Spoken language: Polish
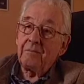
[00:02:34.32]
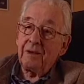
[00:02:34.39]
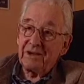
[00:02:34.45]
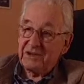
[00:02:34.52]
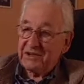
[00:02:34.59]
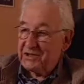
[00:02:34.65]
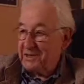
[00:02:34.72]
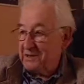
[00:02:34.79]

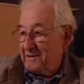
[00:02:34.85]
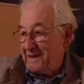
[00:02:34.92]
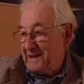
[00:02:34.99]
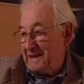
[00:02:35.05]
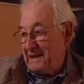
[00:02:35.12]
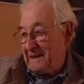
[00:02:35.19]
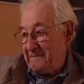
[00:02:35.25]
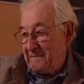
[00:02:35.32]

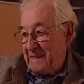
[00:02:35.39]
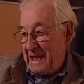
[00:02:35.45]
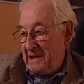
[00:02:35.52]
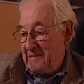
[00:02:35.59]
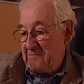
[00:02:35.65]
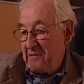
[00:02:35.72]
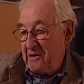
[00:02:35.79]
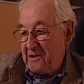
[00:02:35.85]
patrzyła na
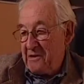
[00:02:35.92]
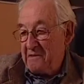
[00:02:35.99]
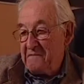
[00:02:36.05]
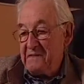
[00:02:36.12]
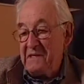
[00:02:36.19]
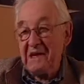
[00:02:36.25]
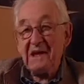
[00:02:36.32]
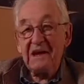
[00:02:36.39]
moją
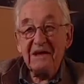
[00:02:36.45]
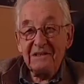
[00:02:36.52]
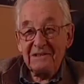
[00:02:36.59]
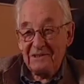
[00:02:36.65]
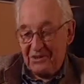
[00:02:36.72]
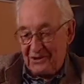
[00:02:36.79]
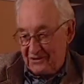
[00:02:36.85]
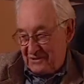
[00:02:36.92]

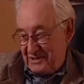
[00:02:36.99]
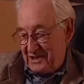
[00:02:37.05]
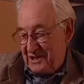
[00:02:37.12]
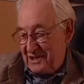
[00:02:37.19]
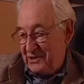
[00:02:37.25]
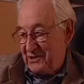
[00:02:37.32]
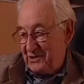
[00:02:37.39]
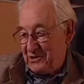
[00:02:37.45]
niechęć
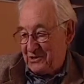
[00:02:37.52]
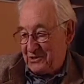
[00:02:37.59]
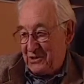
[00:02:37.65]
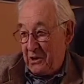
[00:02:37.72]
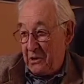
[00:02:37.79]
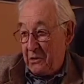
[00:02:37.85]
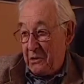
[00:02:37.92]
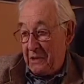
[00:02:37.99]
chodzenia do
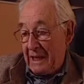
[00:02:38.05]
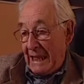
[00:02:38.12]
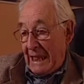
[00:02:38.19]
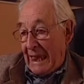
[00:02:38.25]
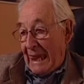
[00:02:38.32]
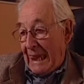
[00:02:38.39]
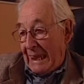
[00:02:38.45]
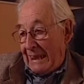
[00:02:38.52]
szkoły,
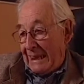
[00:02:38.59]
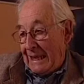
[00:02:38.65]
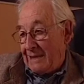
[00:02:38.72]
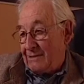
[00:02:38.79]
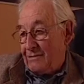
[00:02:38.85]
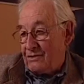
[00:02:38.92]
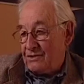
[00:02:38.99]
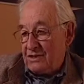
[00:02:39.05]

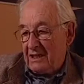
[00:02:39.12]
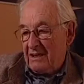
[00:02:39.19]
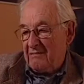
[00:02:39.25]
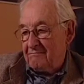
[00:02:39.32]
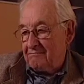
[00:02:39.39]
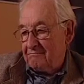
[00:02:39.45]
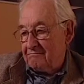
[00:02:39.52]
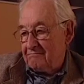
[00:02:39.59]
na to, że
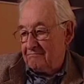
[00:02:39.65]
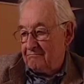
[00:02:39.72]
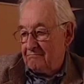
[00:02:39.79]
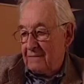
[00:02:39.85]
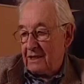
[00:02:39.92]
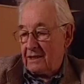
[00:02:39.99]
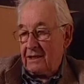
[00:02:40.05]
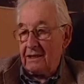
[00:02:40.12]

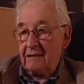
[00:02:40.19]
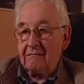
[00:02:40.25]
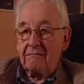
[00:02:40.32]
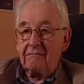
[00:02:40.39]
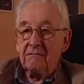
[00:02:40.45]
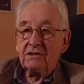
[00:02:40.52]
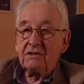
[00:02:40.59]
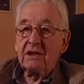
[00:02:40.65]
mm, takie
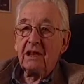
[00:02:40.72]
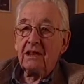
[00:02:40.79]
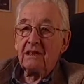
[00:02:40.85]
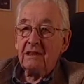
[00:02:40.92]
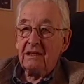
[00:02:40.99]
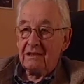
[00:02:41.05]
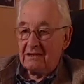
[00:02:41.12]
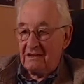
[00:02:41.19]

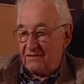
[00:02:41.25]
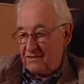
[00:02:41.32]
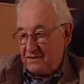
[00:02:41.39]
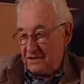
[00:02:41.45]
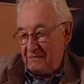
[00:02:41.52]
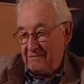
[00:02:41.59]
średnie zawsze